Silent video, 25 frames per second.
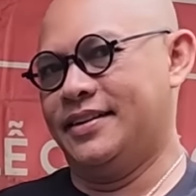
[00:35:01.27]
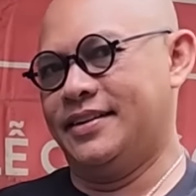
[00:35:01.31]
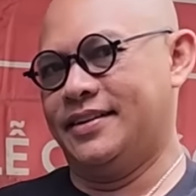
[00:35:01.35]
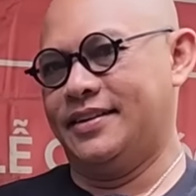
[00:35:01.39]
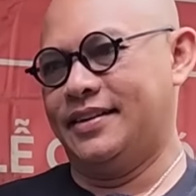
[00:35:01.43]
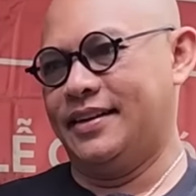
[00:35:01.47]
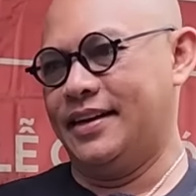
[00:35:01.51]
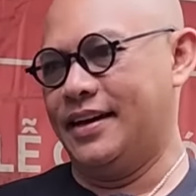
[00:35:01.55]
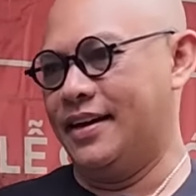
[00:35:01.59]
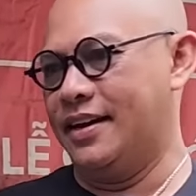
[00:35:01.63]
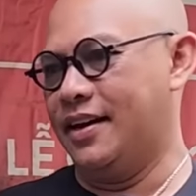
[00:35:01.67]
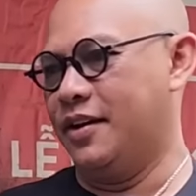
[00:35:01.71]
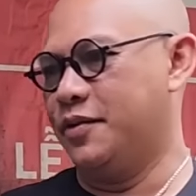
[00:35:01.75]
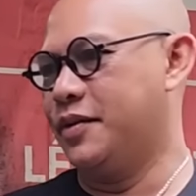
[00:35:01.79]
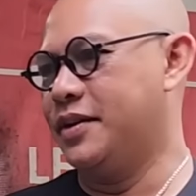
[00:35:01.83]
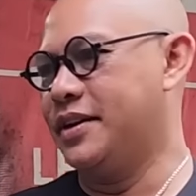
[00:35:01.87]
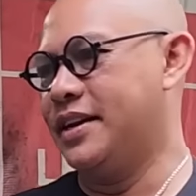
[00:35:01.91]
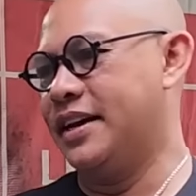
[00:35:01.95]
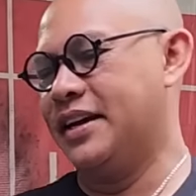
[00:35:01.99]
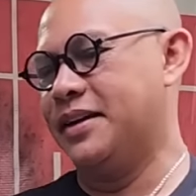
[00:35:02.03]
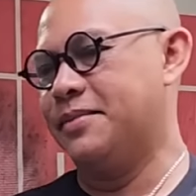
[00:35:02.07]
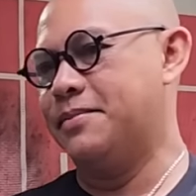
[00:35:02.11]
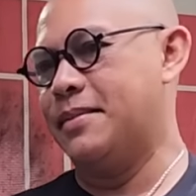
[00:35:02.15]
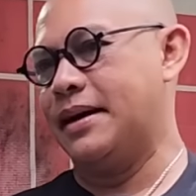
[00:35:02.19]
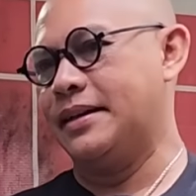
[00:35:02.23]
Dạ rồi quý
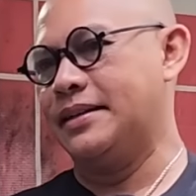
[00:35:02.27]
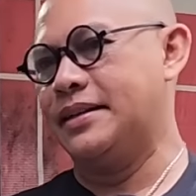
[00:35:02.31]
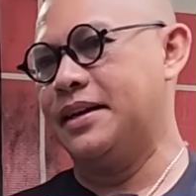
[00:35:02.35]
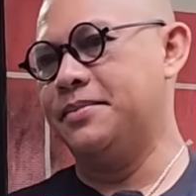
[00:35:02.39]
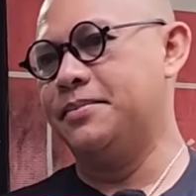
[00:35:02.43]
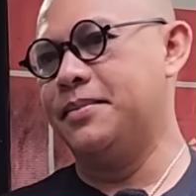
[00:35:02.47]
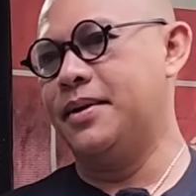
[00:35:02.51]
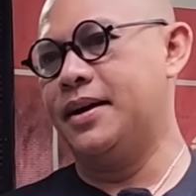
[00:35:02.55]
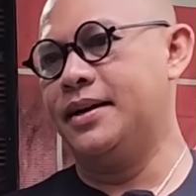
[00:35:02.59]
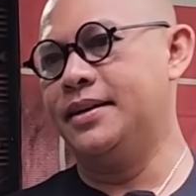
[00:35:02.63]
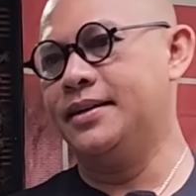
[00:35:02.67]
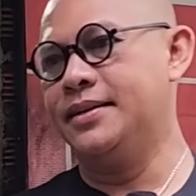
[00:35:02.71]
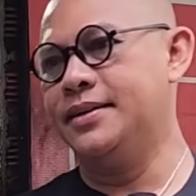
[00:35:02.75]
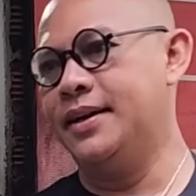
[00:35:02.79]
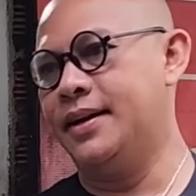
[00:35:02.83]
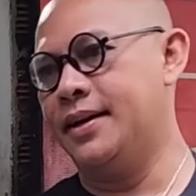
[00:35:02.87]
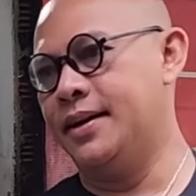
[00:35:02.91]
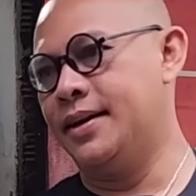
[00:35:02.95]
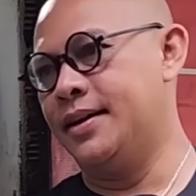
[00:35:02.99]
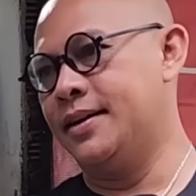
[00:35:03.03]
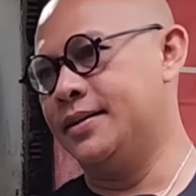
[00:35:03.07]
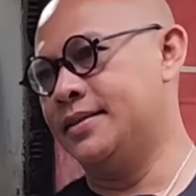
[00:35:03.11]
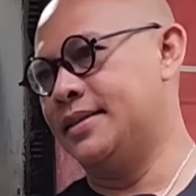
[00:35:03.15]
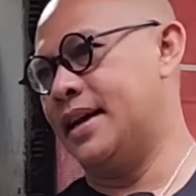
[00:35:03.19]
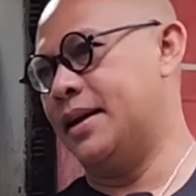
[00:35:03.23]
vị các bạn thân mến,
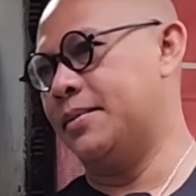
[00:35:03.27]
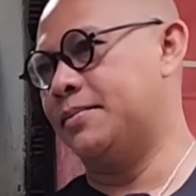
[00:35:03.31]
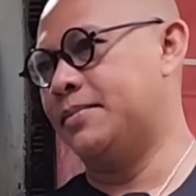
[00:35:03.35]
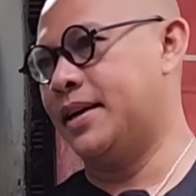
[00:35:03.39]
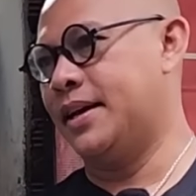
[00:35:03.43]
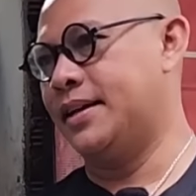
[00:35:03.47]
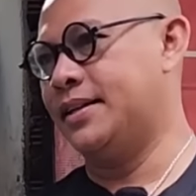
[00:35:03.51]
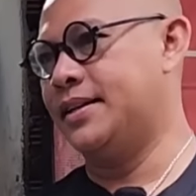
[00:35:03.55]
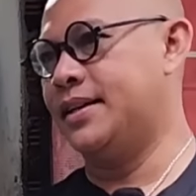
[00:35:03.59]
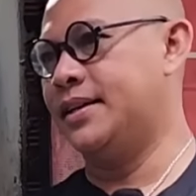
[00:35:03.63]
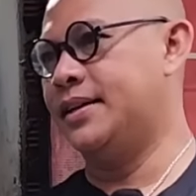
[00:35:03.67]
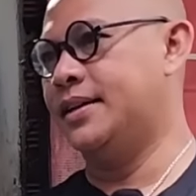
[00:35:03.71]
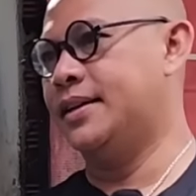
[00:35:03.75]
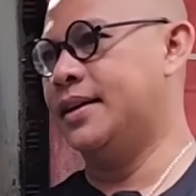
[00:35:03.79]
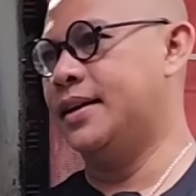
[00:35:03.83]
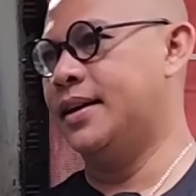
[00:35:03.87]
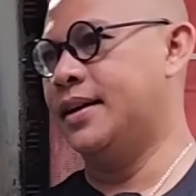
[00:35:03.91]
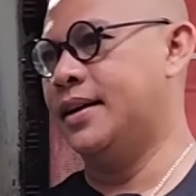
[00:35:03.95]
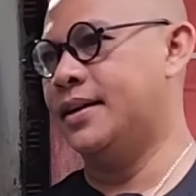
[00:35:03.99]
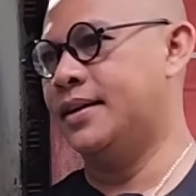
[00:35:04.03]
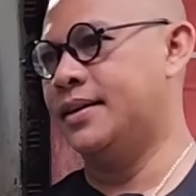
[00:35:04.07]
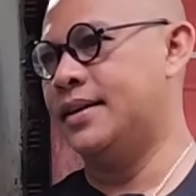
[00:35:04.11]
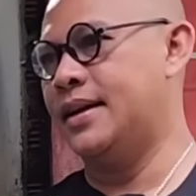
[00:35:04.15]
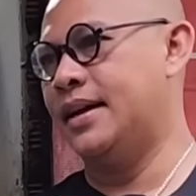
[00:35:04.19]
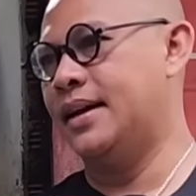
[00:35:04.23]
sáng hôm nay thì
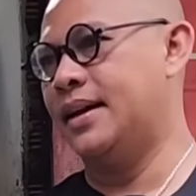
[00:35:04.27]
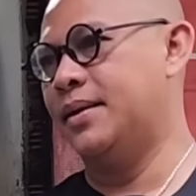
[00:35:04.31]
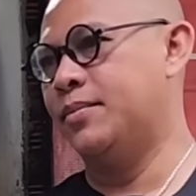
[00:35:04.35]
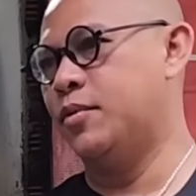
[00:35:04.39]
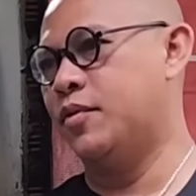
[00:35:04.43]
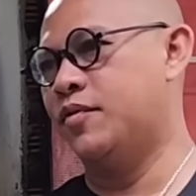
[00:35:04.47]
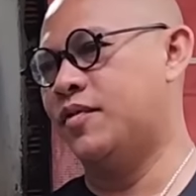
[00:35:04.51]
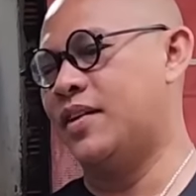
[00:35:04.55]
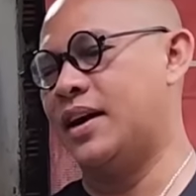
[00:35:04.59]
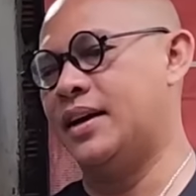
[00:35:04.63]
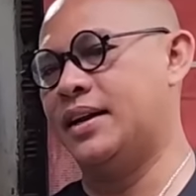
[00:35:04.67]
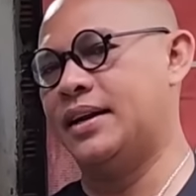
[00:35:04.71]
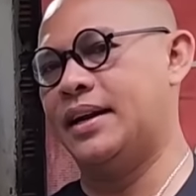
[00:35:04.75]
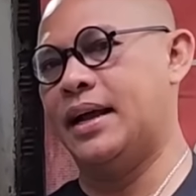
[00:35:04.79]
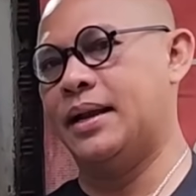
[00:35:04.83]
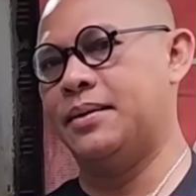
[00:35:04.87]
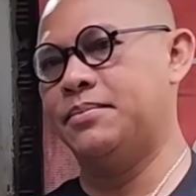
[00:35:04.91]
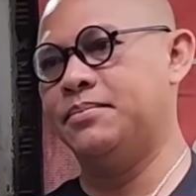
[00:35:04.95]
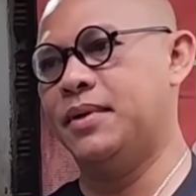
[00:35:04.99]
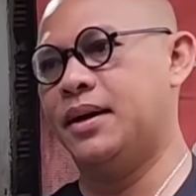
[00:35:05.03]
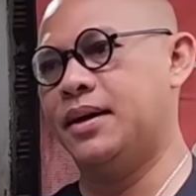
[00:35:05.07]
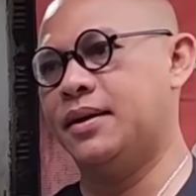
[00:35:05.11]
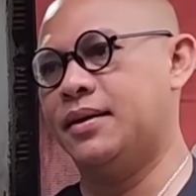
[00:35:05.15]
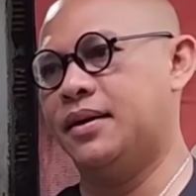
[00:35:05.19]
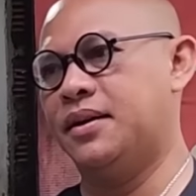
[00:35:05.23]
đây là một vài hình ảnh
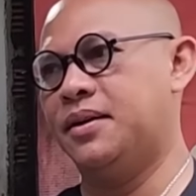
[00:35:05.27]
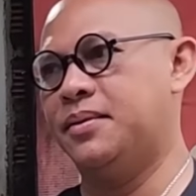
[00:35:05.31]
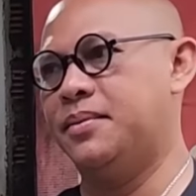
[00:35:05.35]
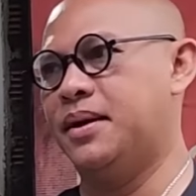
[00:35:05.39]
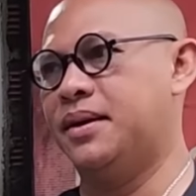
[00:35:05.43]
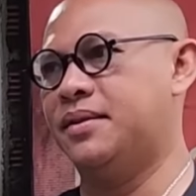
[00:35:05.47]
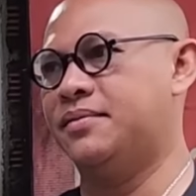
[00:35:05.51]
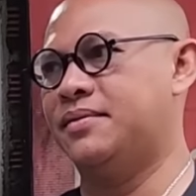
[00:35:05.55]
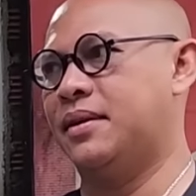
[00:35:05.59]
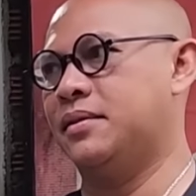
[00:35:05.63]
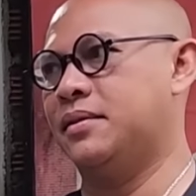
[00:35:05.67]
mà Color Man vào